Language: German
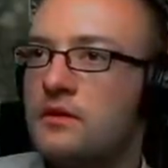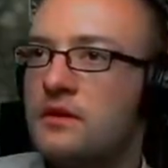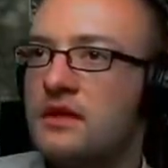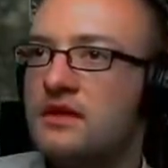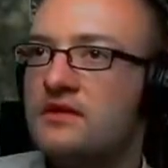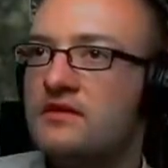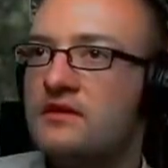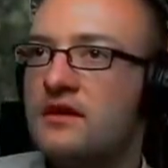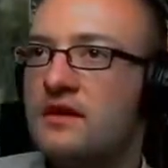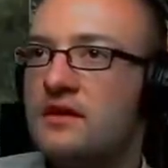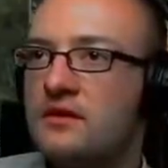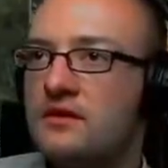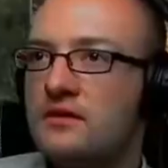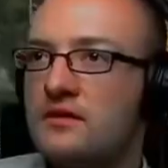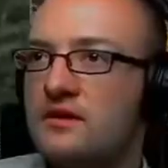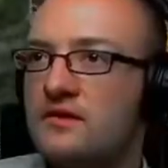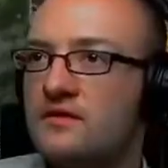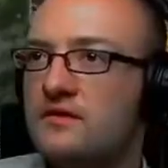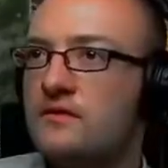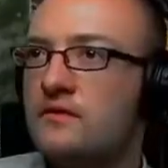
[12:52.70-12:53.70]
Kann ich da?
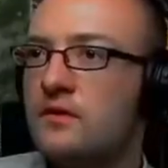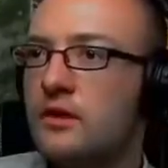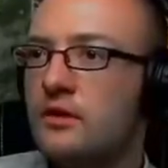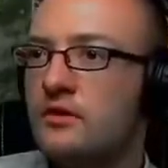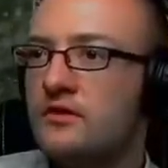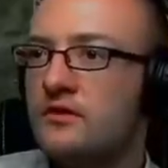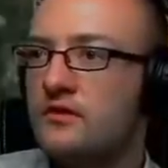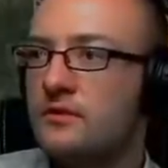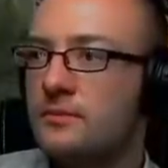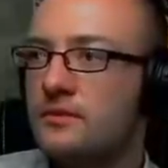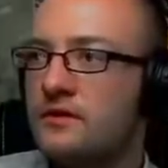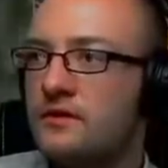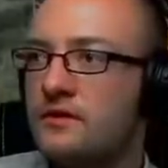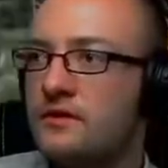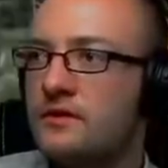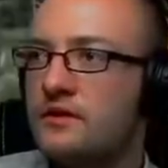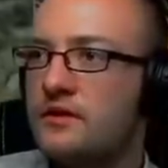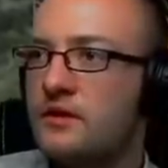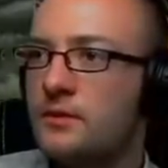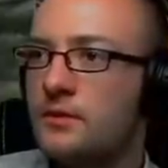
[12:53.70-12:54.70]
Das sieht so aus, als ob da...
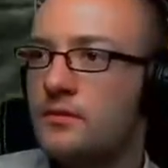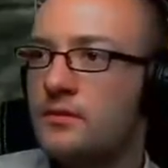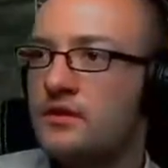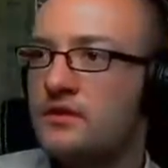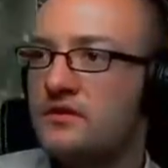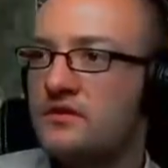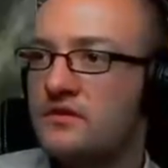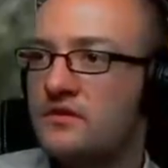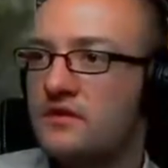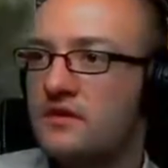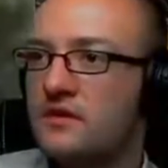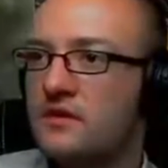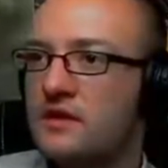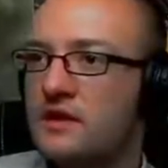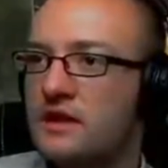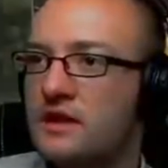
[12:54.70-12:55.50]
Ich glaube aber nicht, dass da eine